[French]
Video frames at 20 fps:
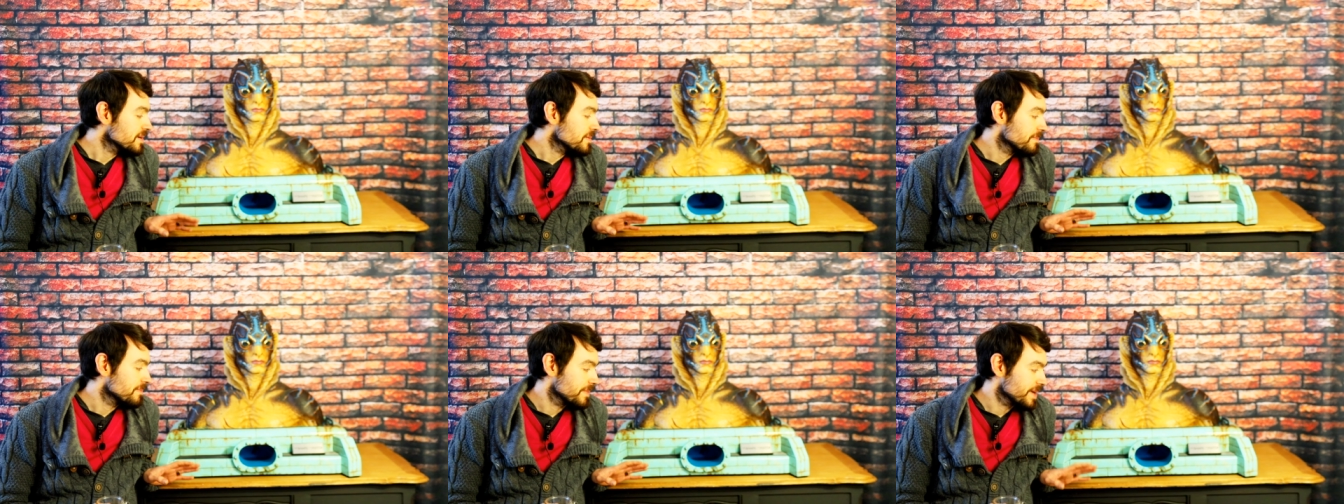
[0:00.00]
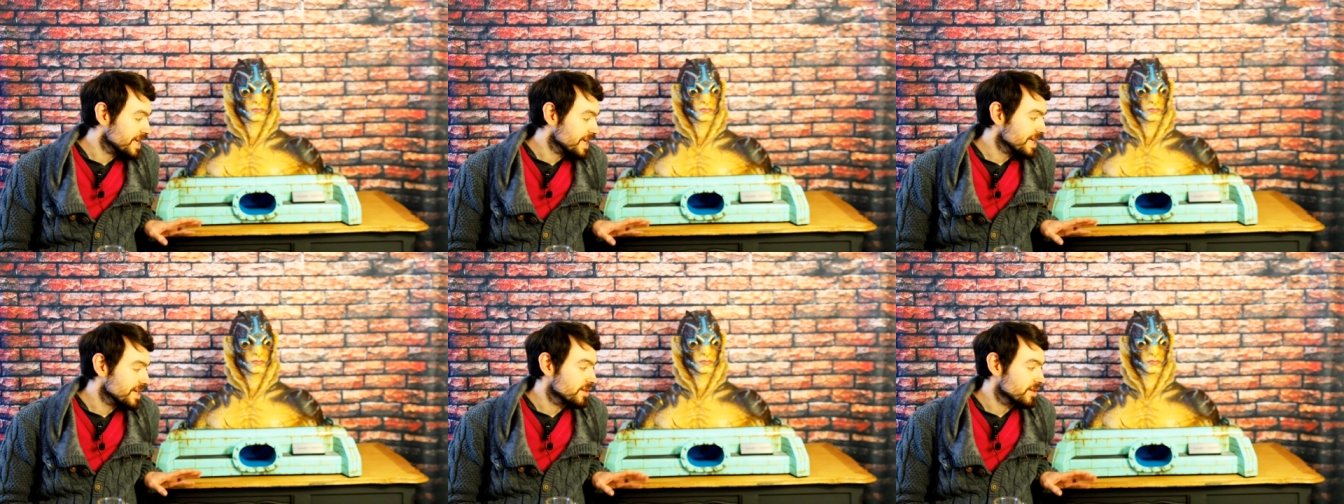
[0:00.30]

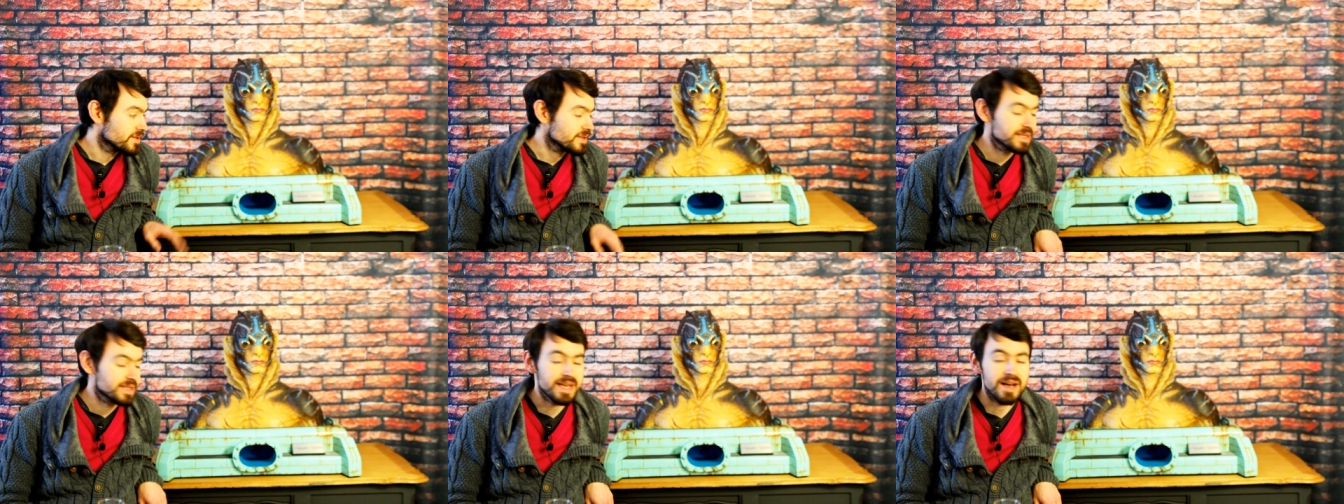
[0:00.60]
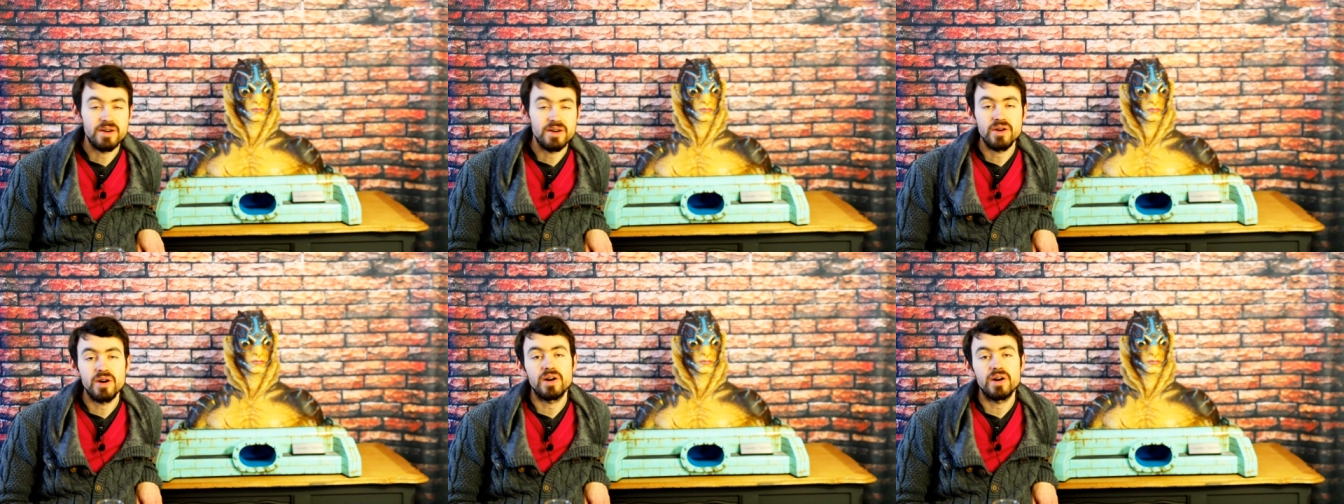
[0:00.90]
Mais euh, c'est
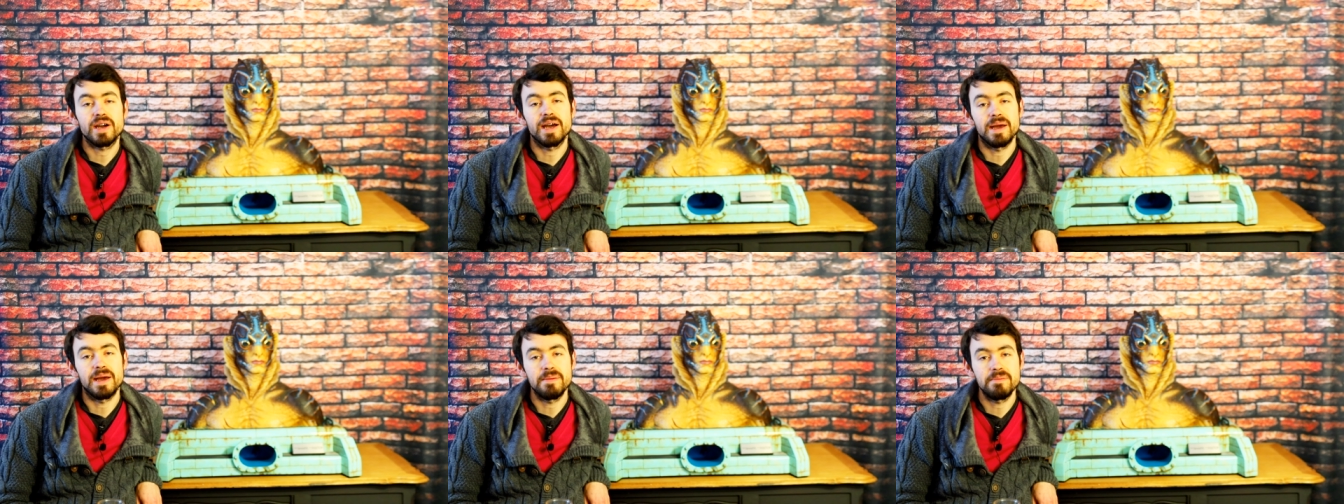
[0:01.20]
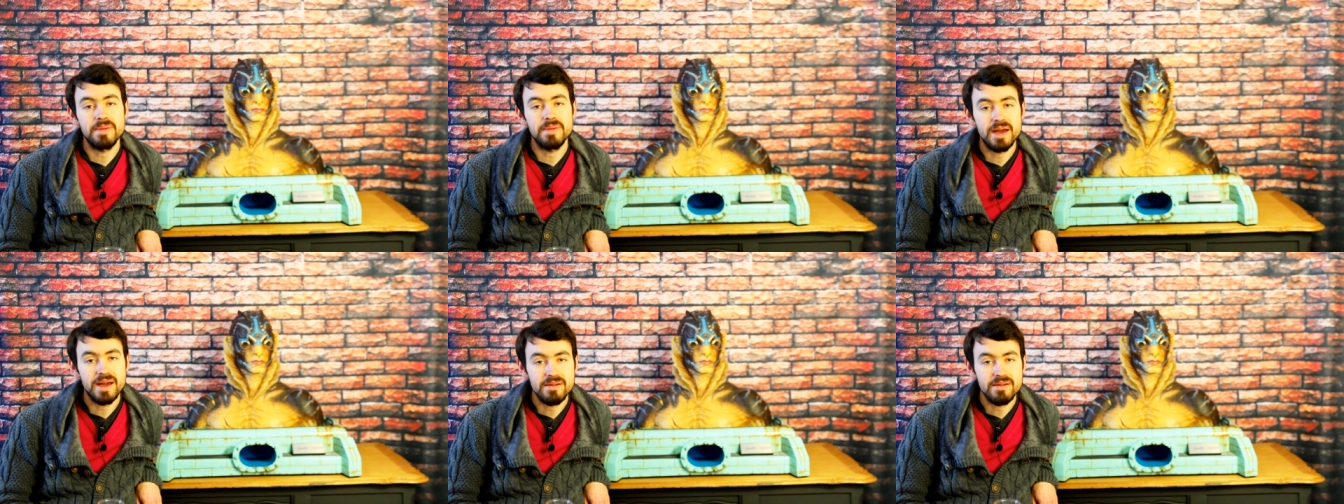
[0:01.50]
encore quand
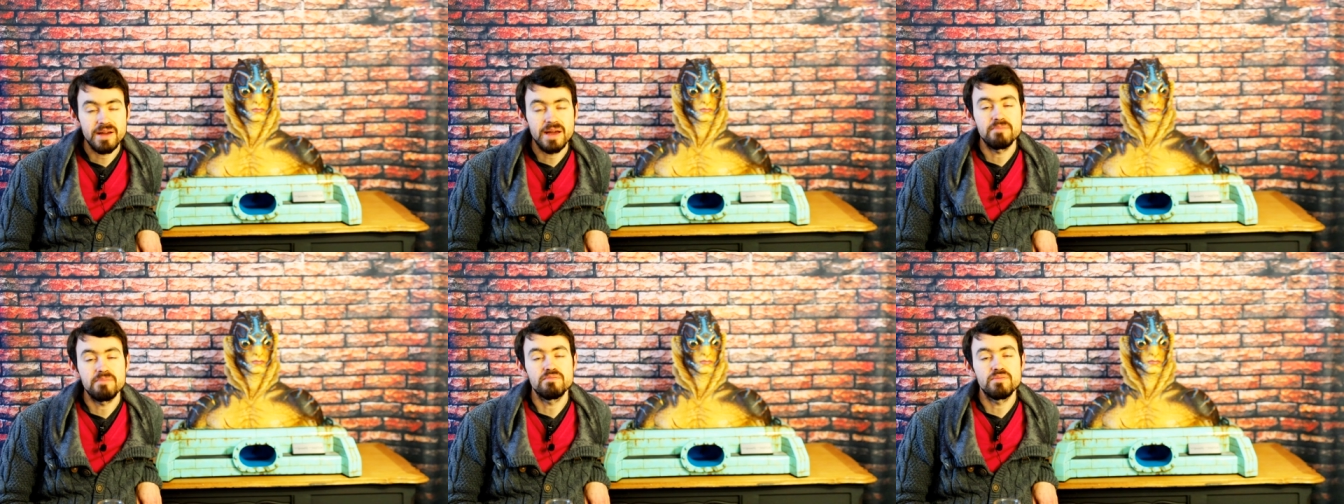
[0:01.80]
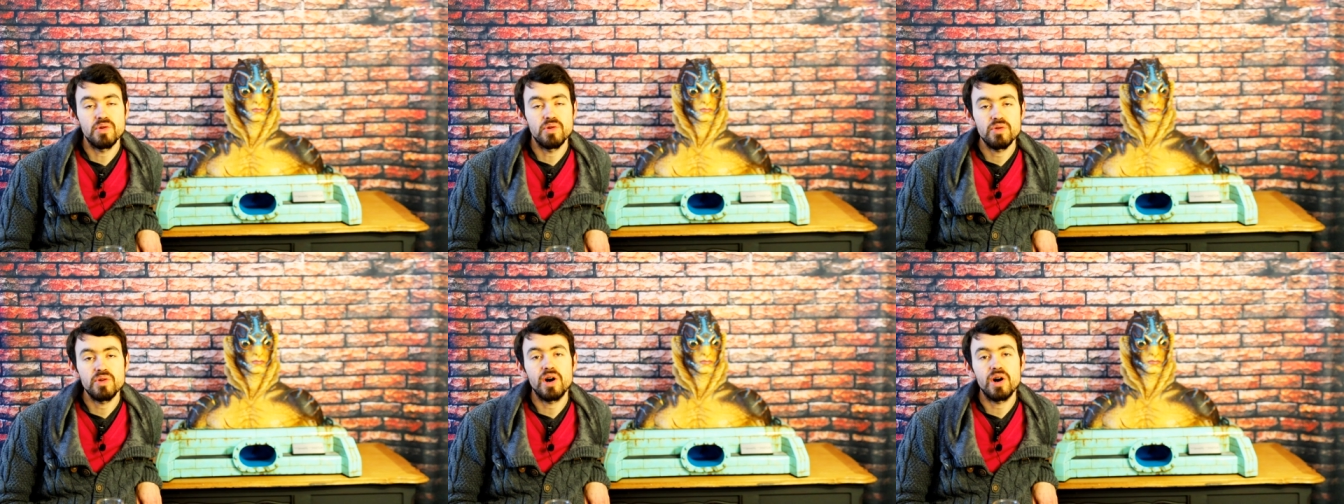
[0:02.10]
même un
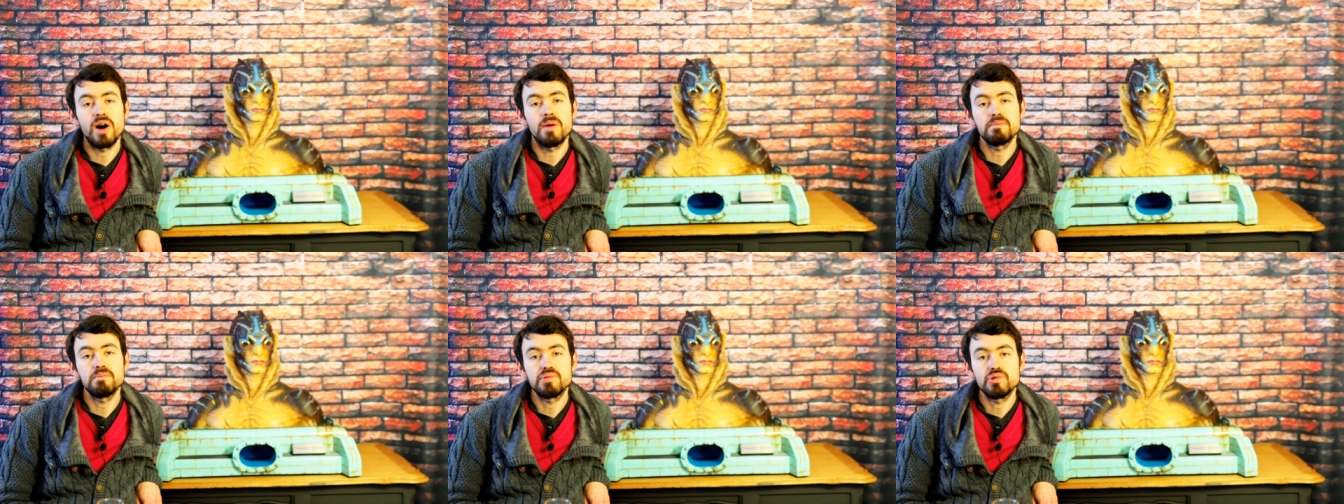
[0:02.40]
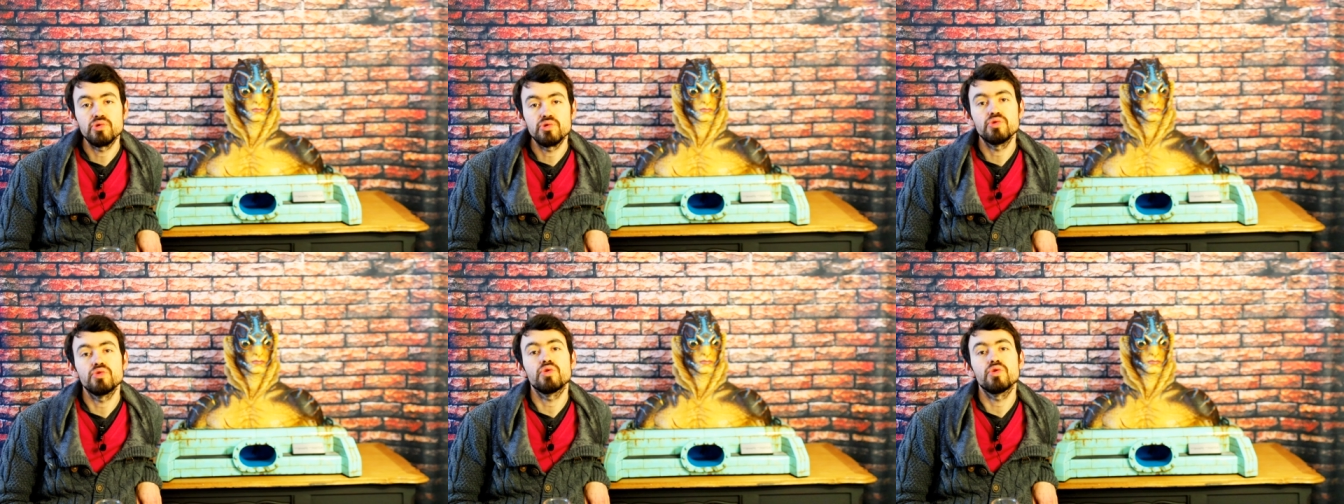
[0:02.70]
bon cran
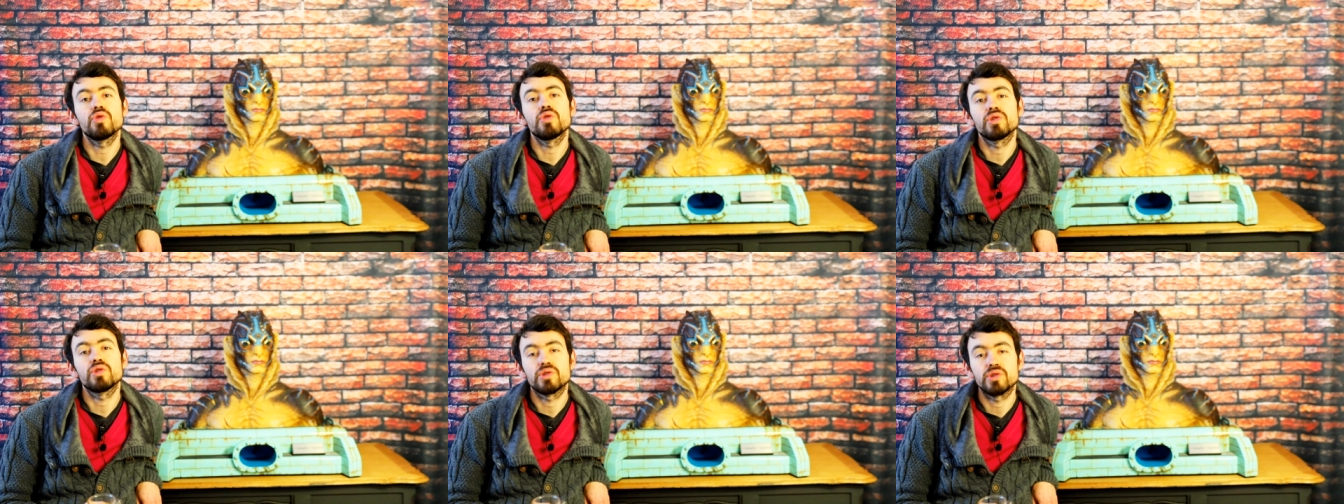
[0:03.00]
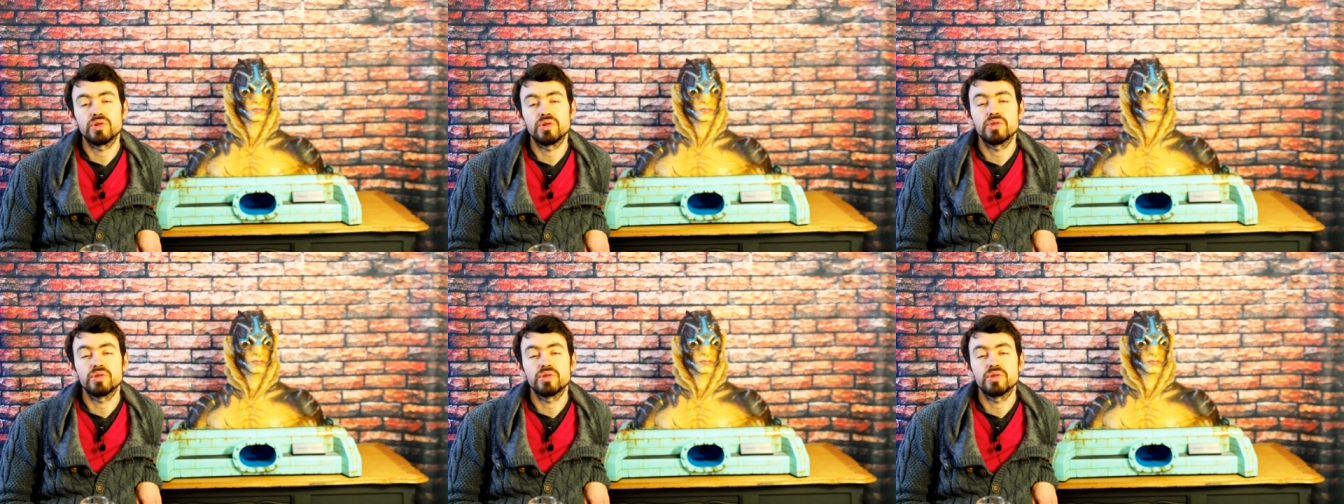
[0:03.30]
plus lourd que,